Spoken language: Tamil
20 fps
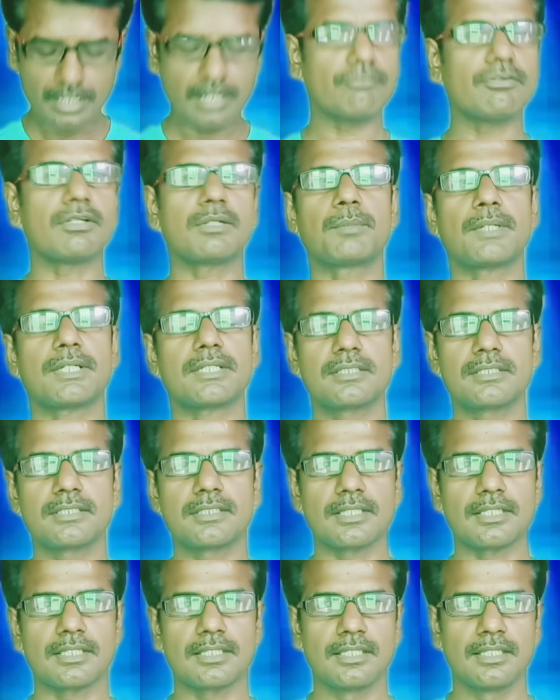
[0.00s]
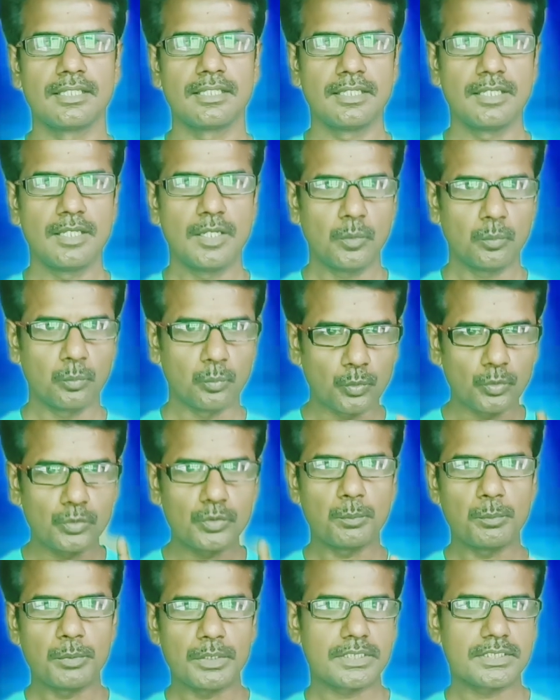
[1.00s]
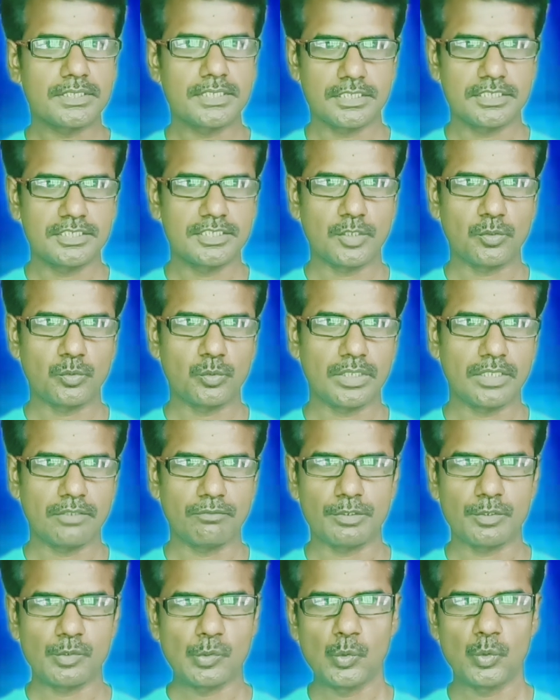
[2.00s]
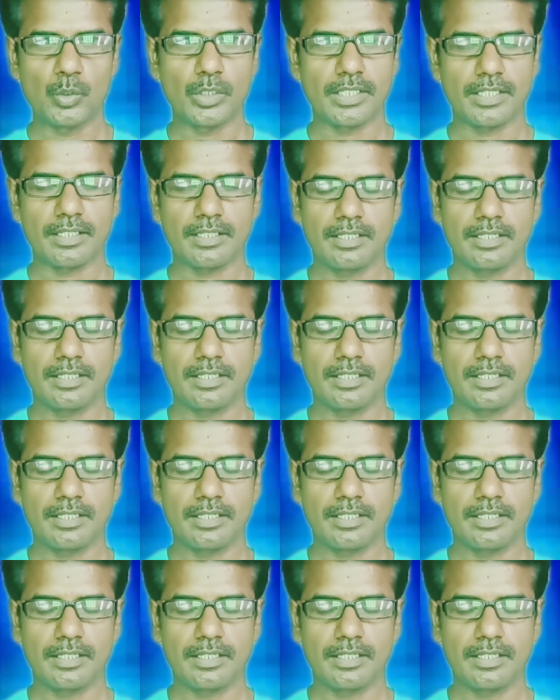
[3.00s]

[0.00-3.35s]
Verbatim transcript: அவர் படத்தில் ஒரு படம் நடித்தா கூட அவர் கூட